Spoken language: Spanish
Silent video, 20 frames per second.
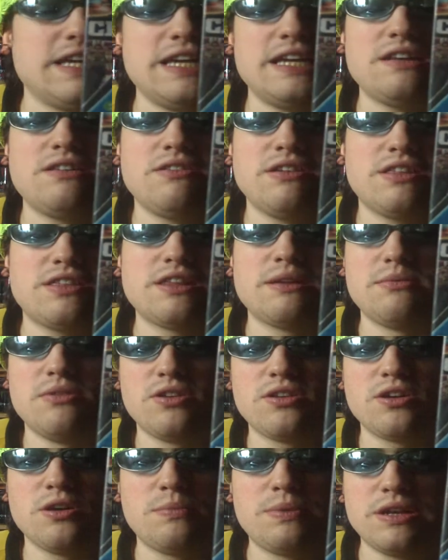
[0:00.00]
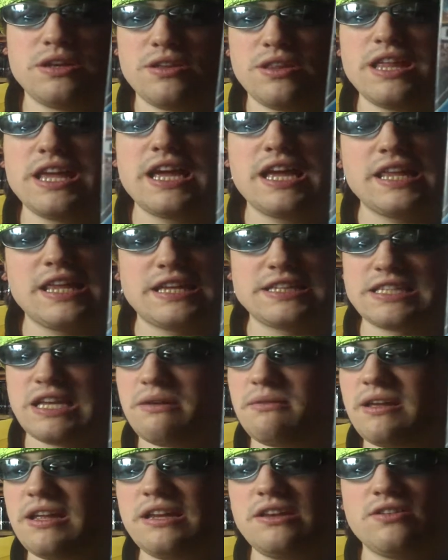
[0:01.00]
Y no hice blog que opino de. Ya
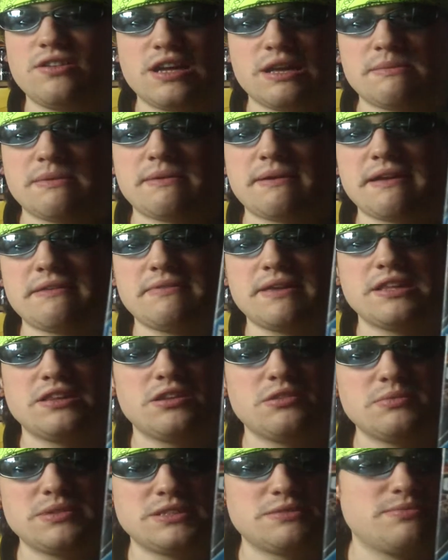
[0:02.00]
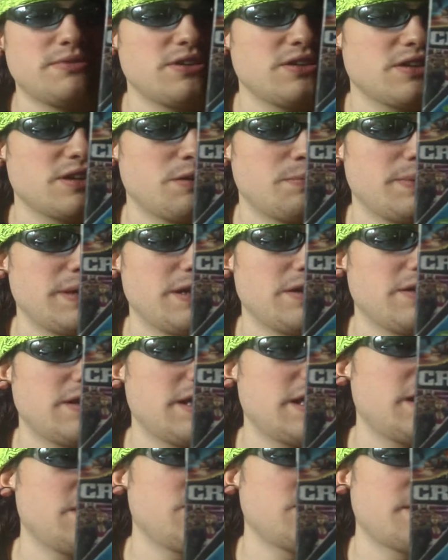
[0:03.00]
sabéis, los que me vais viendo mis blogs que opino
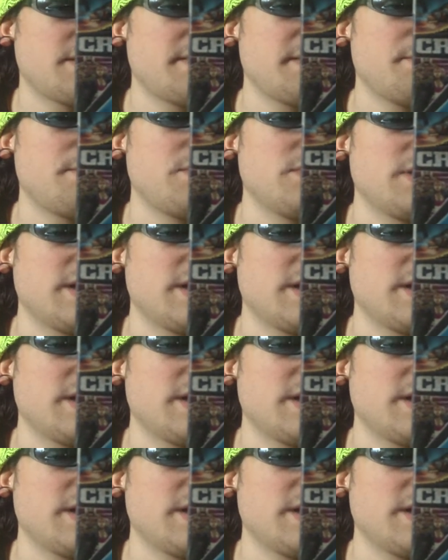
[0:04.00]
de, lo sabéis